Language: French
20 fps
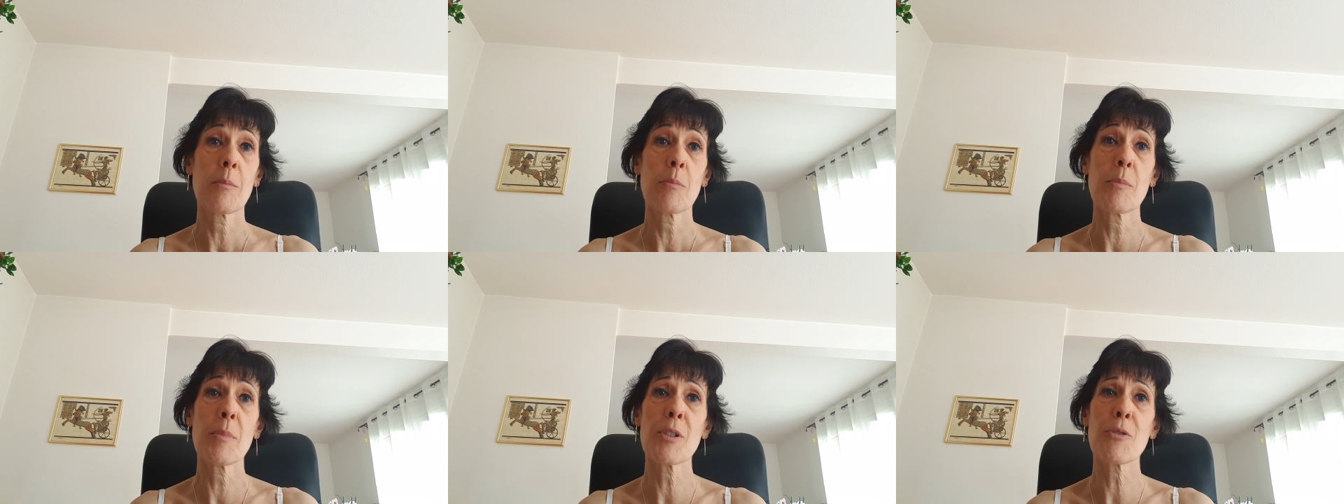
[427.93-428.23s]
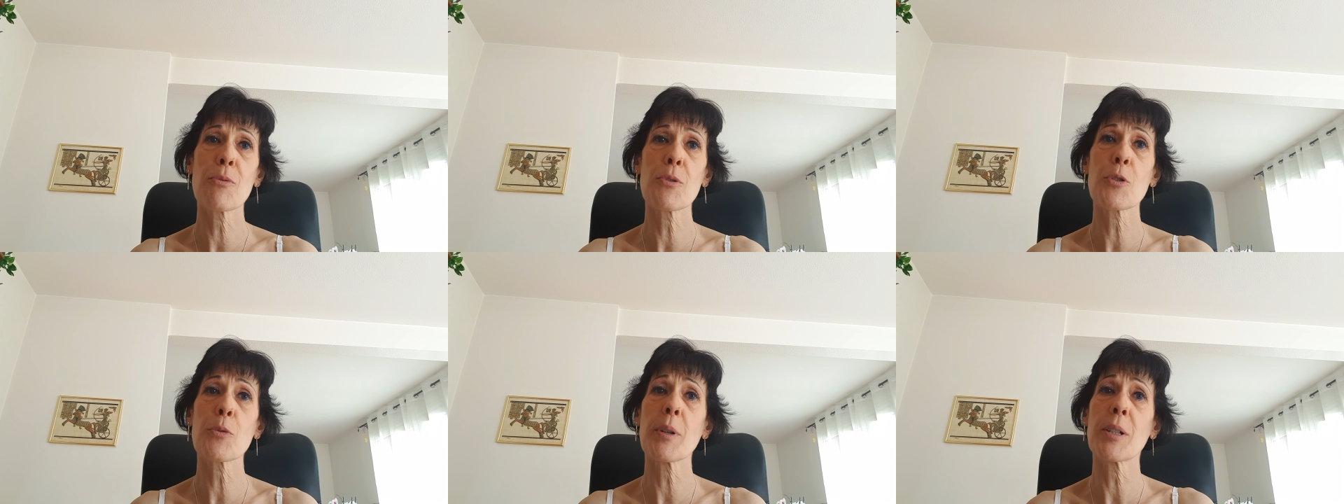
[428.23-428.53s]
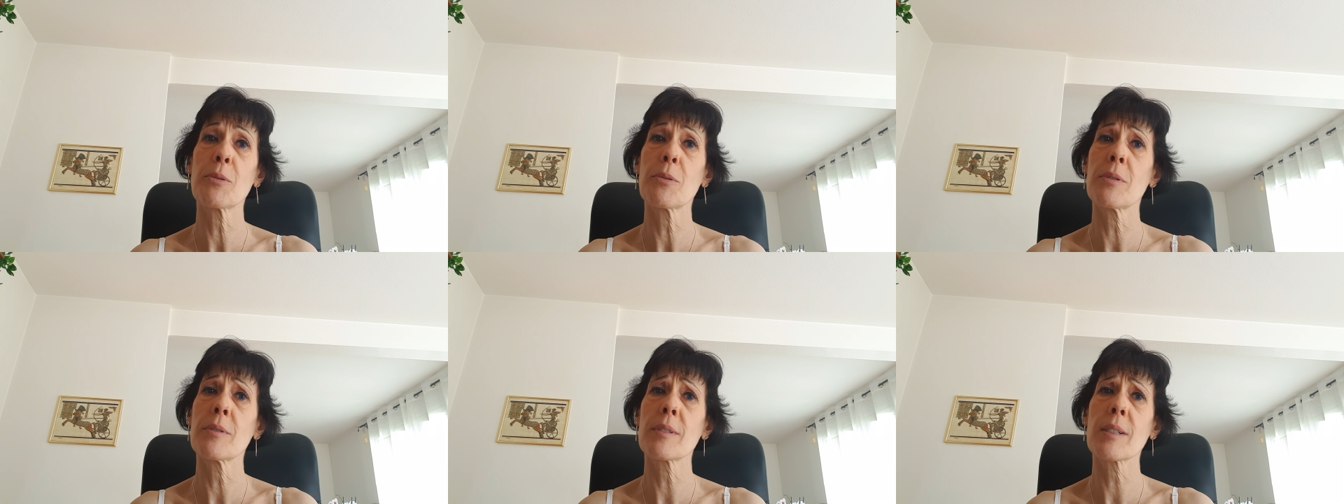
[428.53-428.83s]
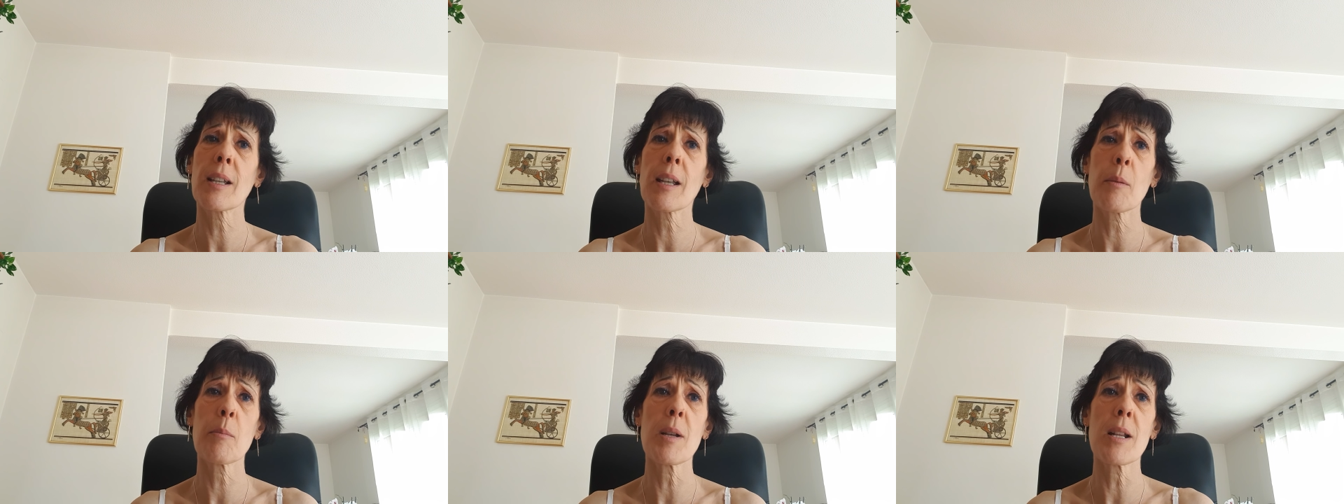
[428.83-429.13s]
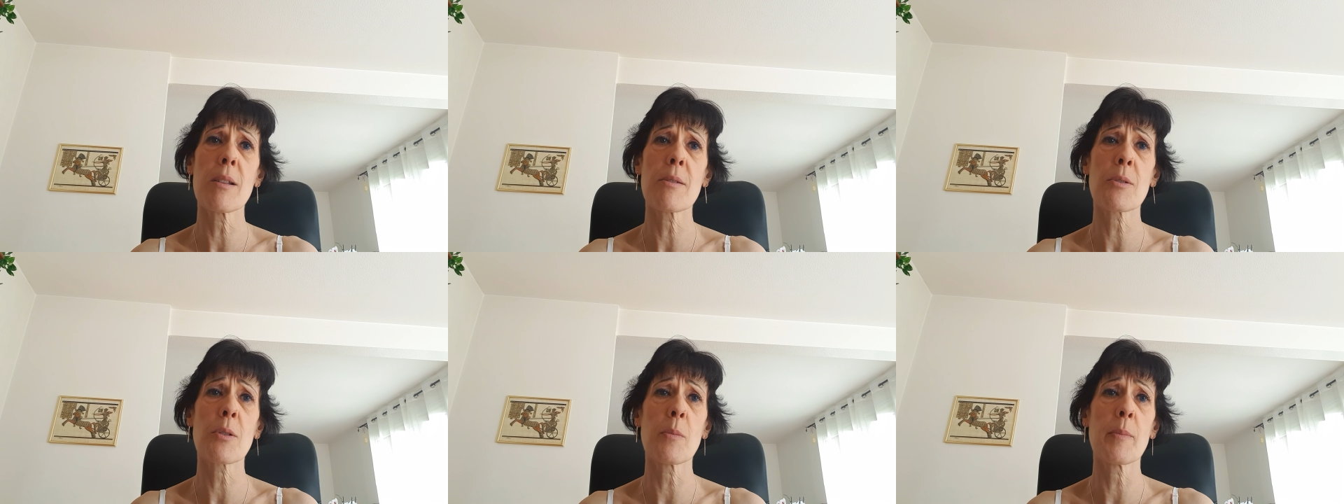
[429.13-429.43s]
Mais je vous souhaite une très
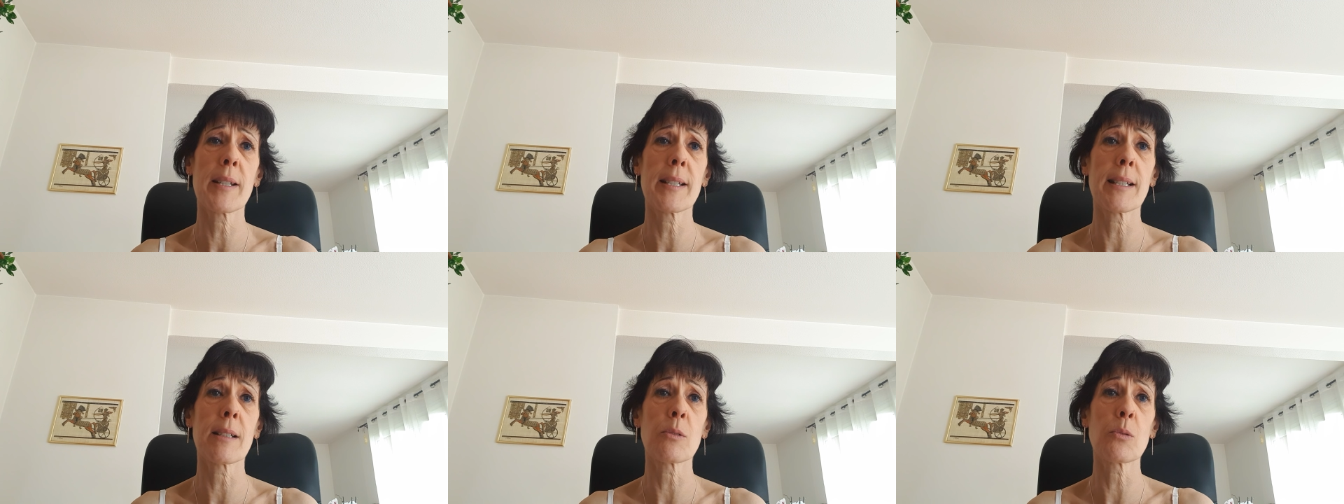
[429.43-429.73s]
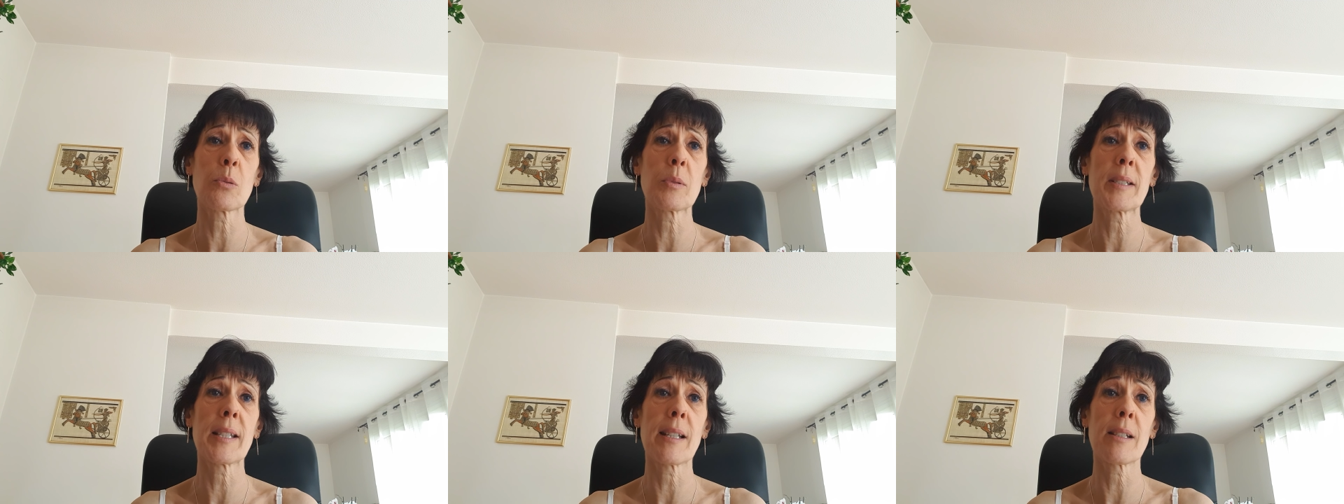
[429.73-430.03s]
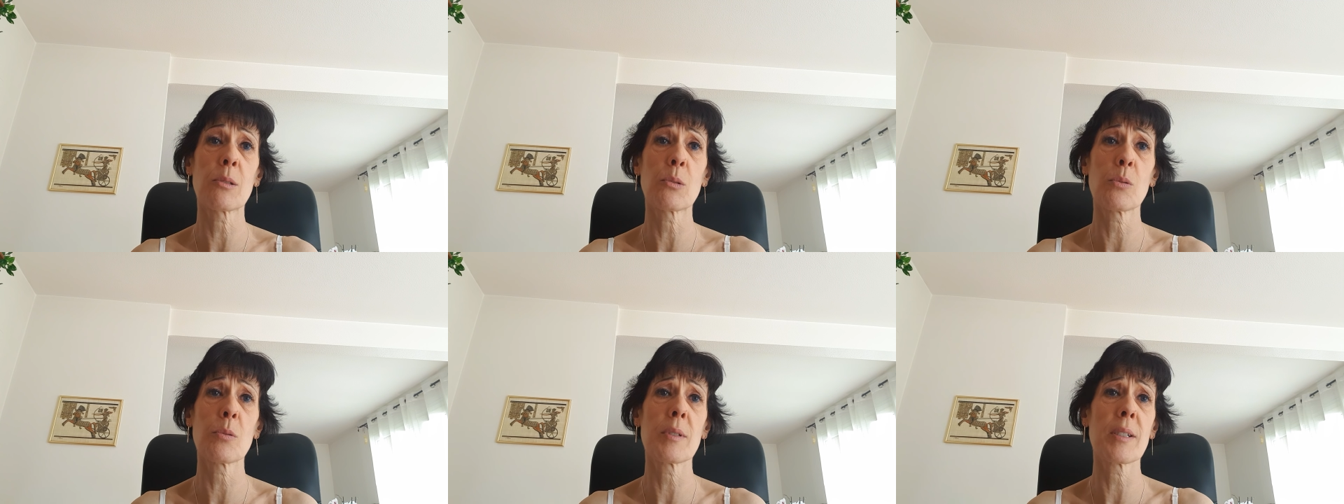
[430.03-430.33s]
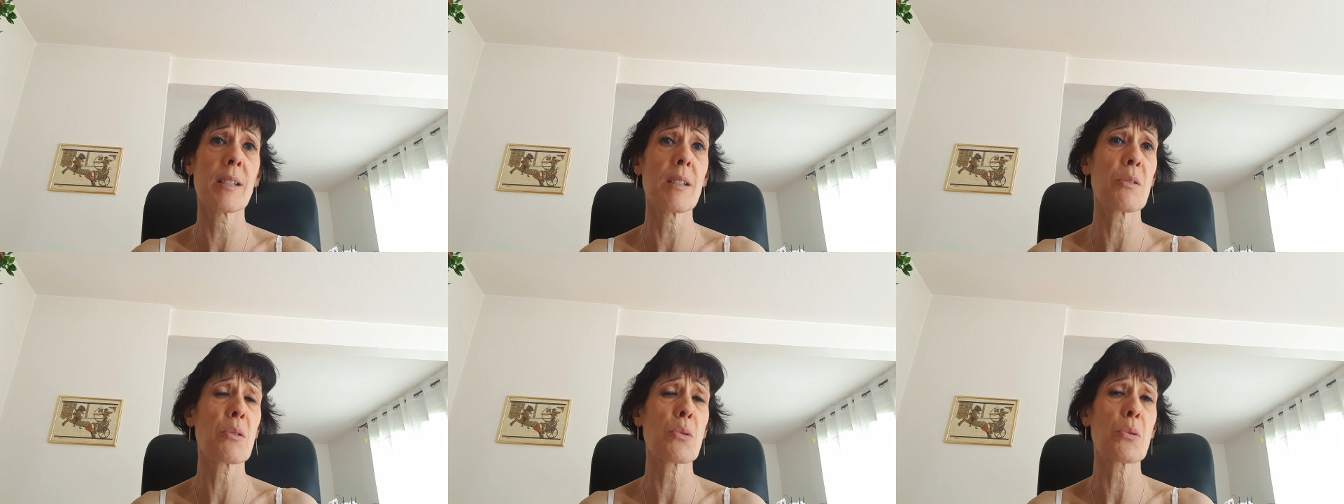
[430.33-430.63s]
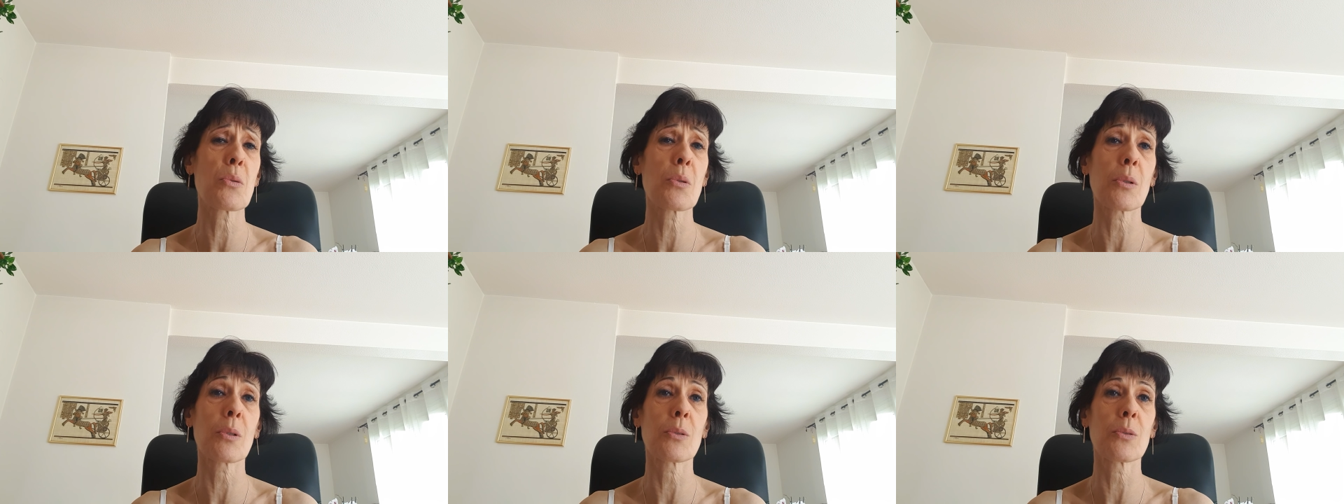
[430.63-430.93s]
belle semaine à toutes et à tous. Et
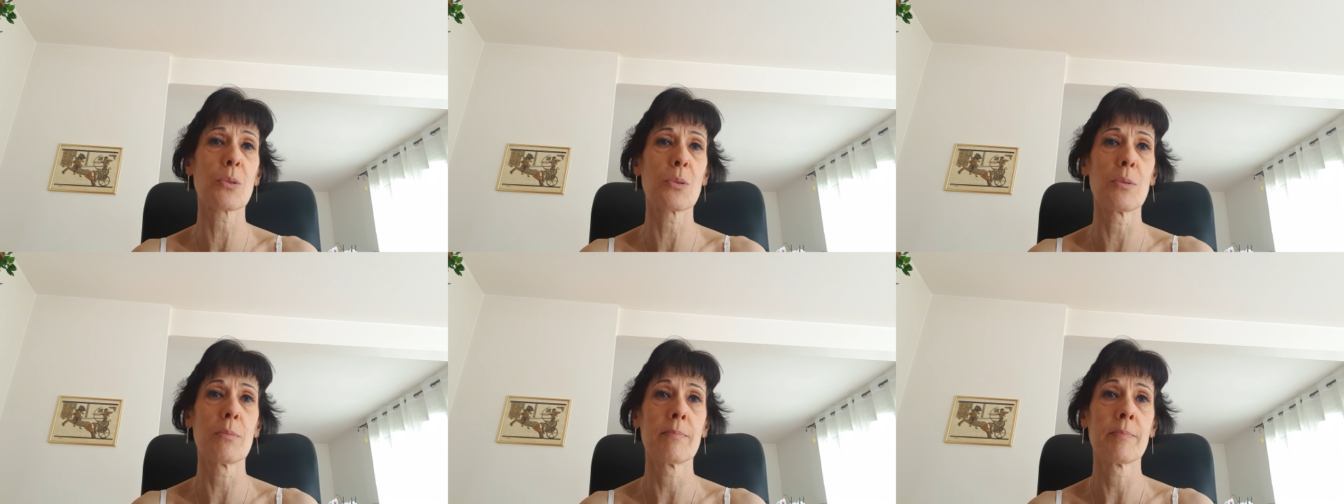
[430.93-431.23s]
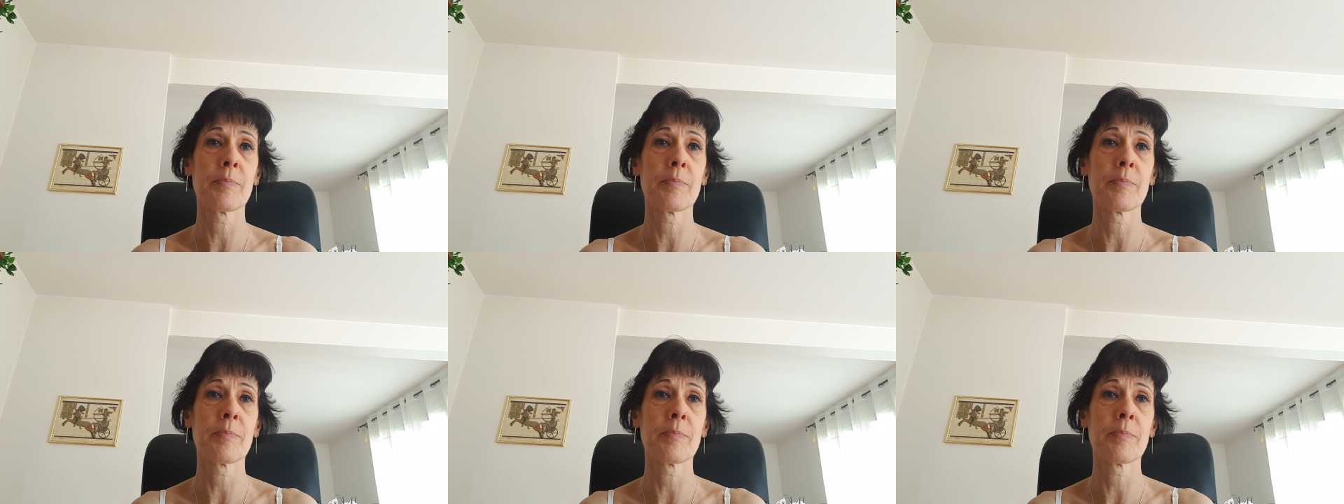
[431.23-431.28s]
surtout,